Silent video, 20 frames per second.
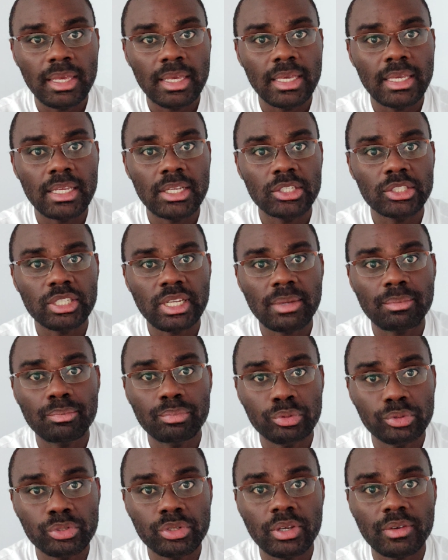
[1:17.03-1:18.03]
Et j'ai
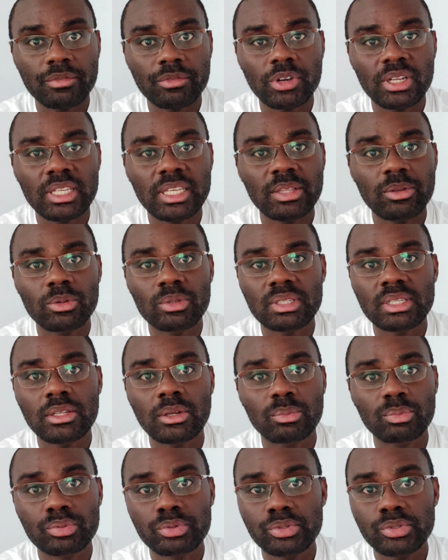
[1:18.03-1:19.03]
plusieurs fois dénoncé
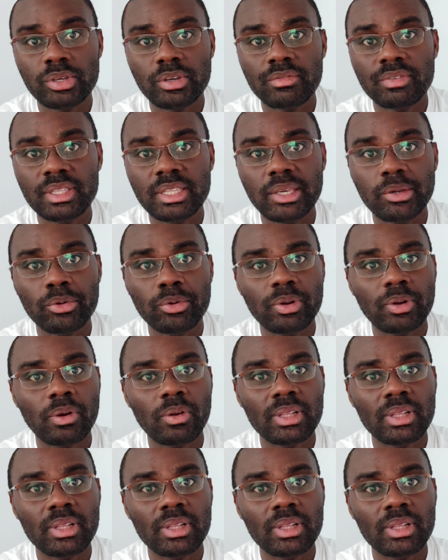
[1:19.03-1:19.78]
dans plusieurs vidéos.